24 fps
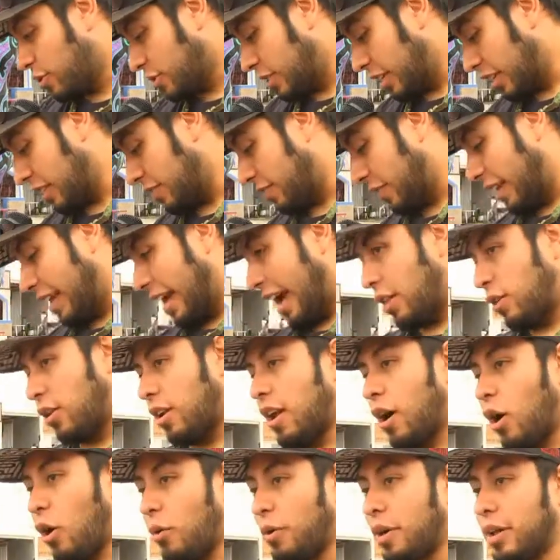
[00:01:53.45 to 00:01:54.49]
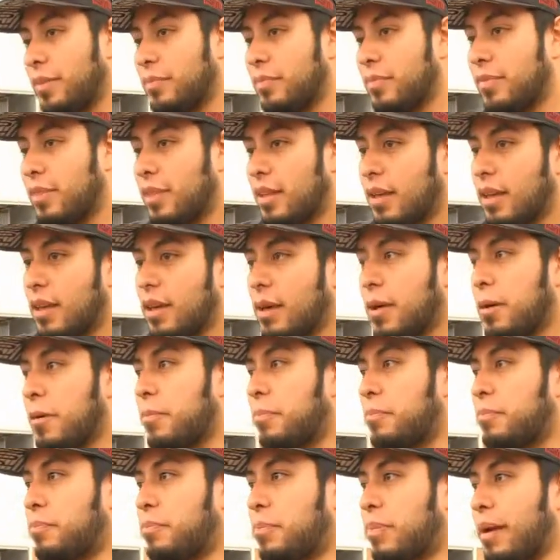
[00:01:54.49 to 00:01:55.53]
significado a la obra,
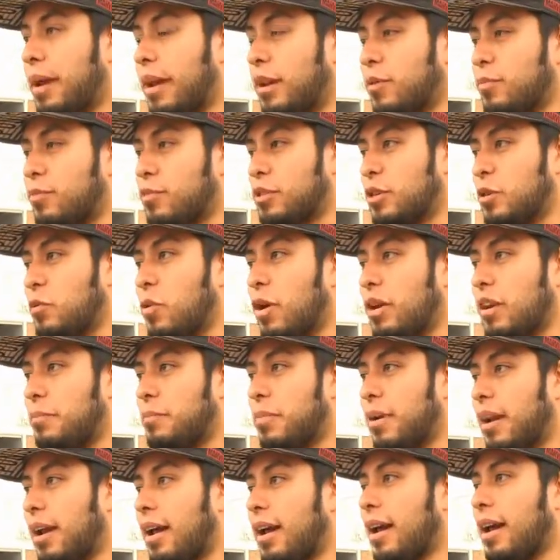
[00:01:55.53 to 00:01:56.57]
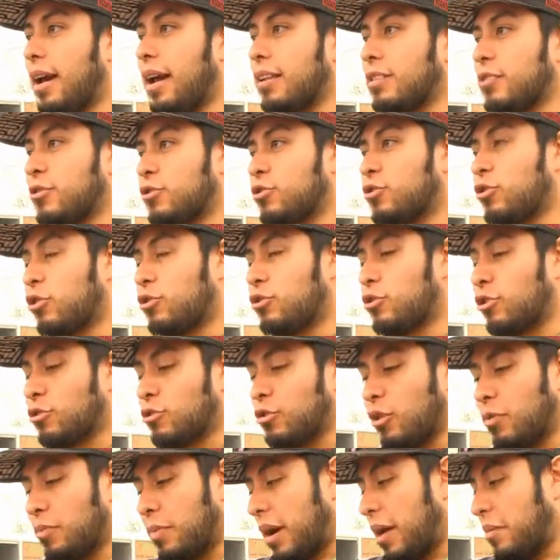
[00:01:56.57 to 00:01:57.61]
pero pues igual y para nosotros,
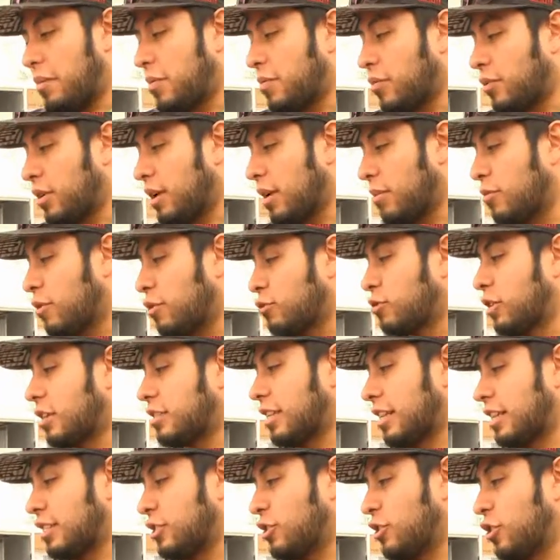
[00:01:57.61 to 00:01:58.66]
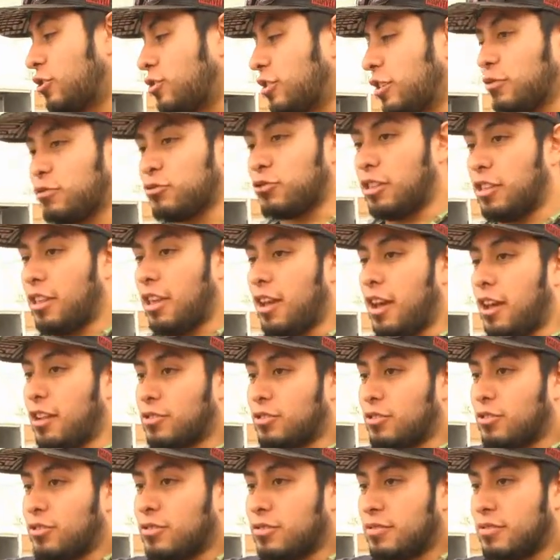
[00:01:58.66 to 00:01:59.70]
¿no? Para mí, por ejemplo, es una extensión de tus ideas,
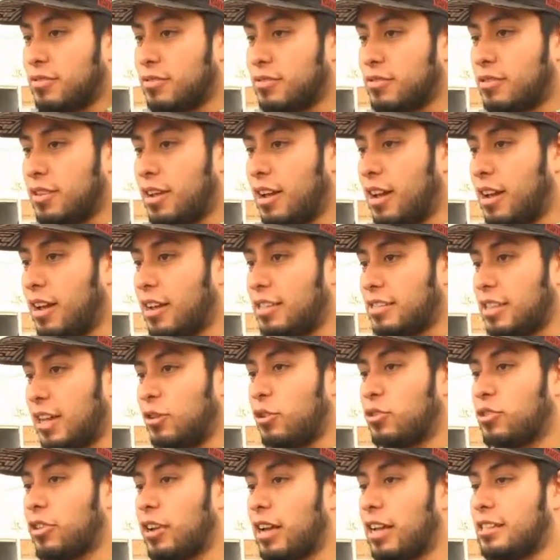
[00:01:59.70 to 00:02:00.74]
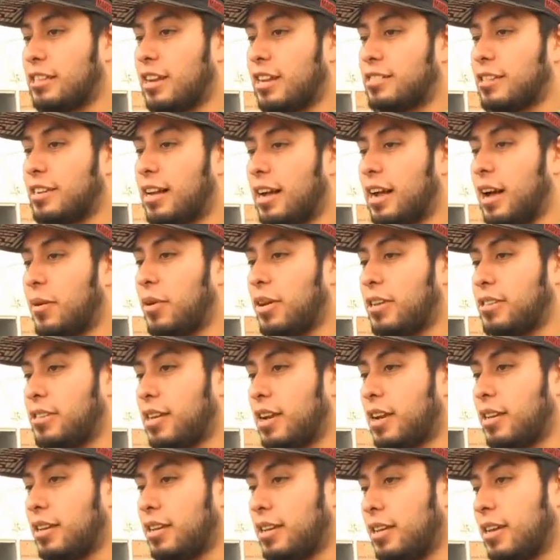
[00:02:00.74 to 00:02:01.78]
¿no? O sea, es algo que traes en la
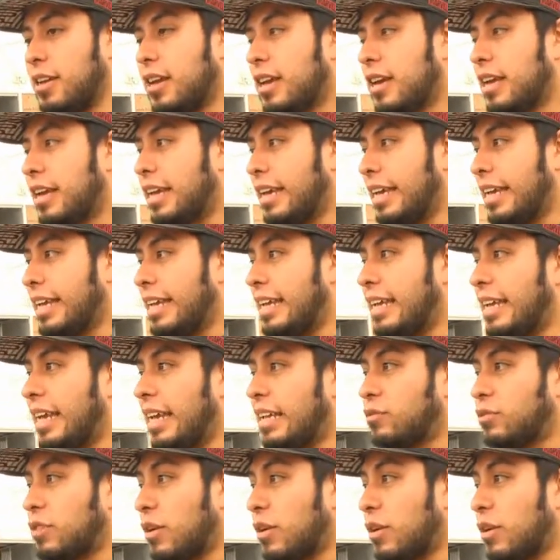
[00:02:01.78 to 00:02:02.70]
cabeza y, es